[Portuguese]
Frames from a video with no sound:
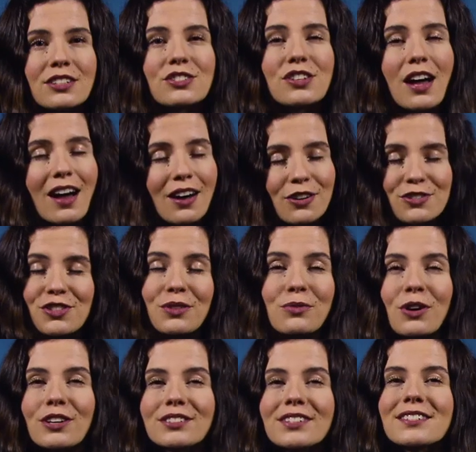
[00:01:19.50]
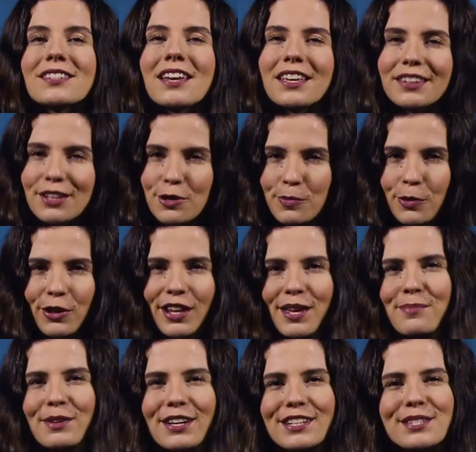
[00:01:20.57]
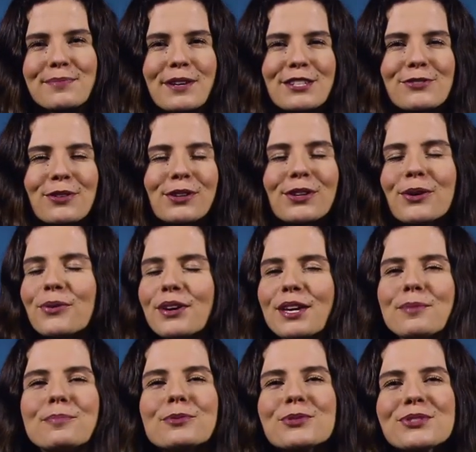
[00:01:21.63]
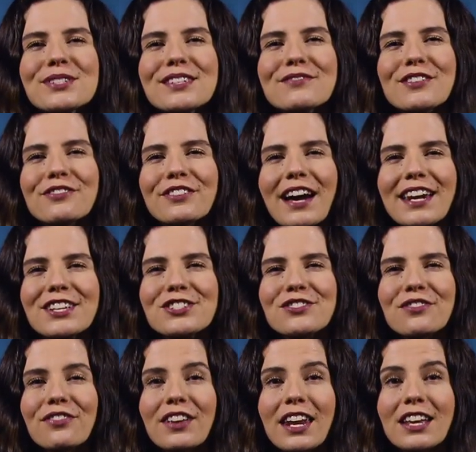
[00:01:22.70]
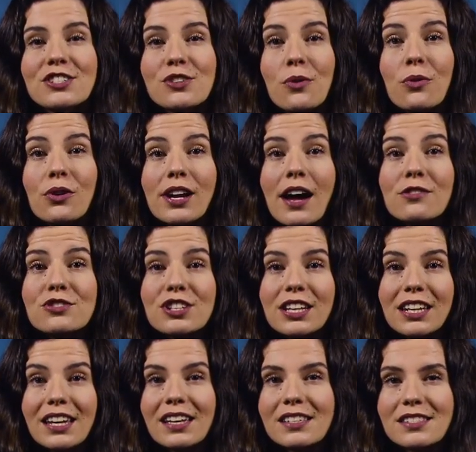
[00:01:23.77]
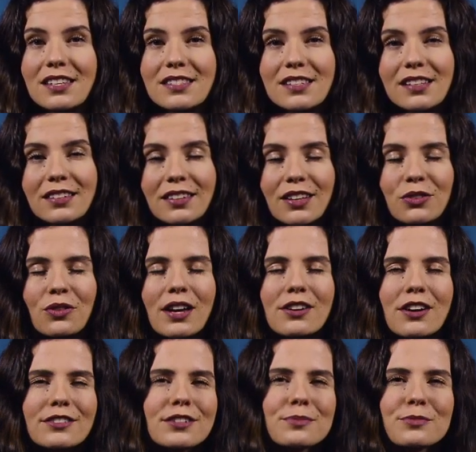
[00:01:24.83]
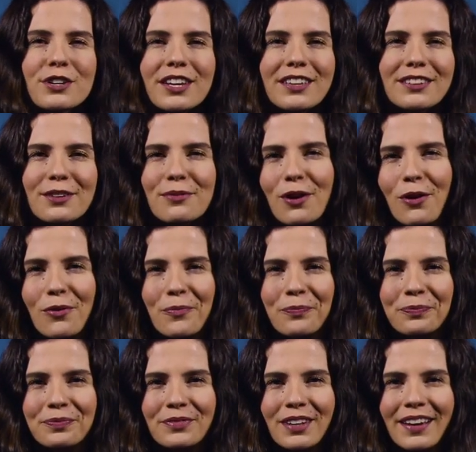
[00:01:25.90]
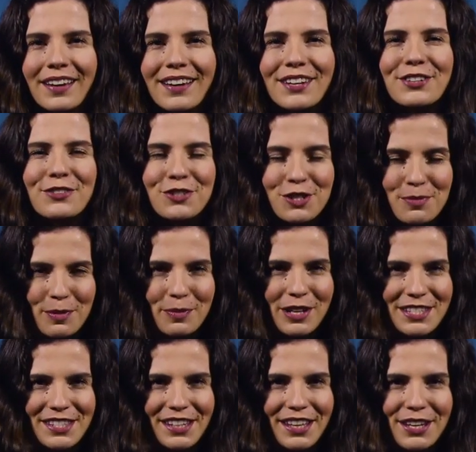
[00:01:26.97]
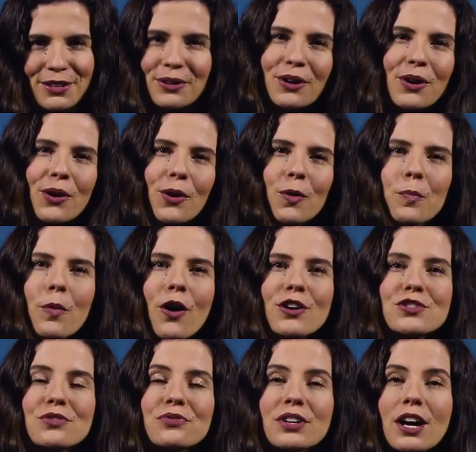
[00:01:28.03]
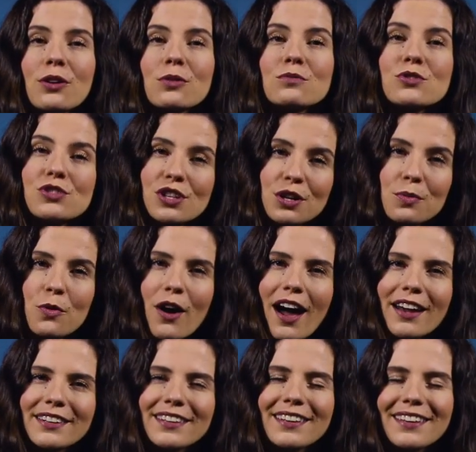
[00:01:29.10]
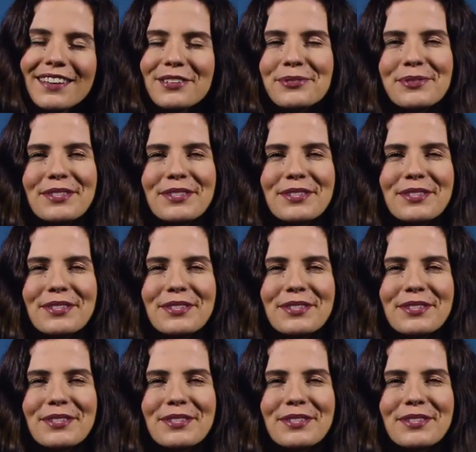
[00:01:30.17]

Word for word: Já Roger Waters rendeu polêmicas, mas tornou impossível ficar indiferente ao coral de crianças cantando Another Brick in the Wall. No time brasileiro, o pódio fica com Chico Buarque e os